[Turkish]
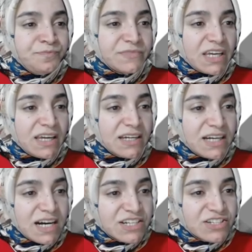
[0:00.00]
e,
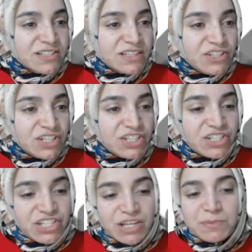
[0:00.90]
karşınıza çıkış
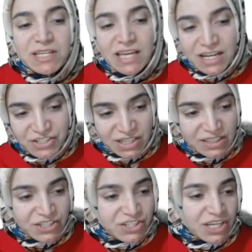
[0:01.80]
işlemini
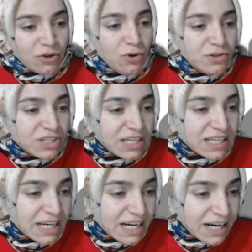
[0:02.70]
gerçekleşecek.
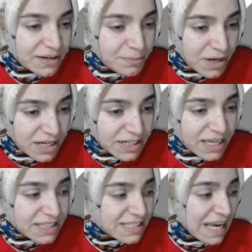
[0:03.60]
Öncelikle kar,
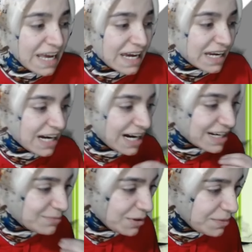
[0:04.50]
pankreas
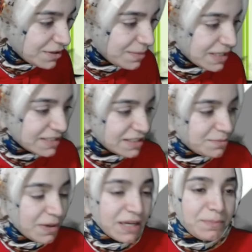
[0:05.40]
karma bir bezdir.
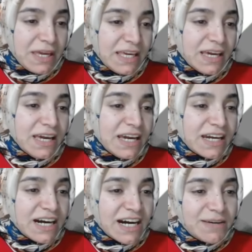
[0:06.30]
Peki
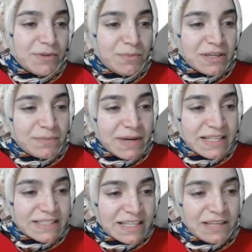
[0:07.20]
karma bir
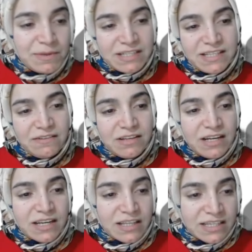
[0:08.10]
bez ne demek sevgili
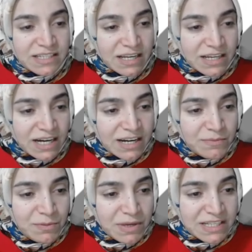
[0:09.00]
arkadaşlar?
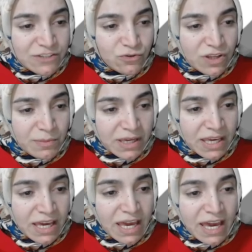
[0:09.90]
Karma bez şu demek.
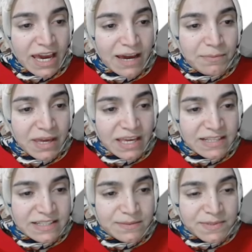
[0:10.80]
Hem
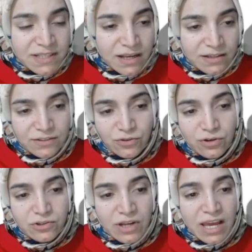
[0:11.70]
enzim
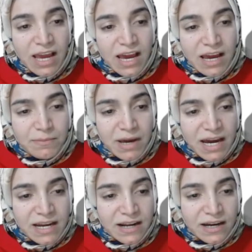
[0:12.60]
salgılıyor, hem
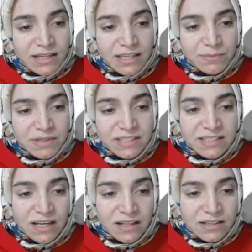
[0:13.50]
herhangi bir
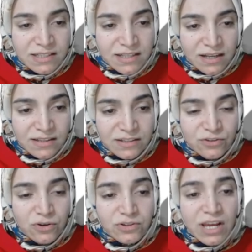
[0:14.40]
salgı
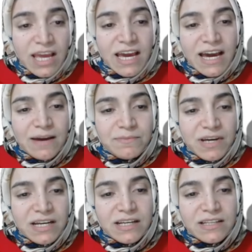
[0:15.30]
salgılıyor, hem de
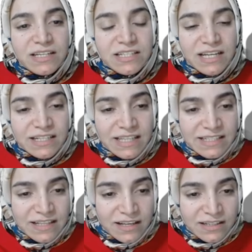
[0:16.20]
arkadaşlar ne
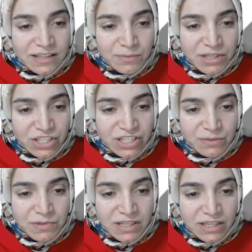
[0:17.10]
salgılama
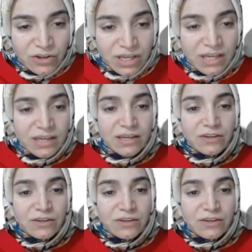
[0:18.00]
işlemiyle e,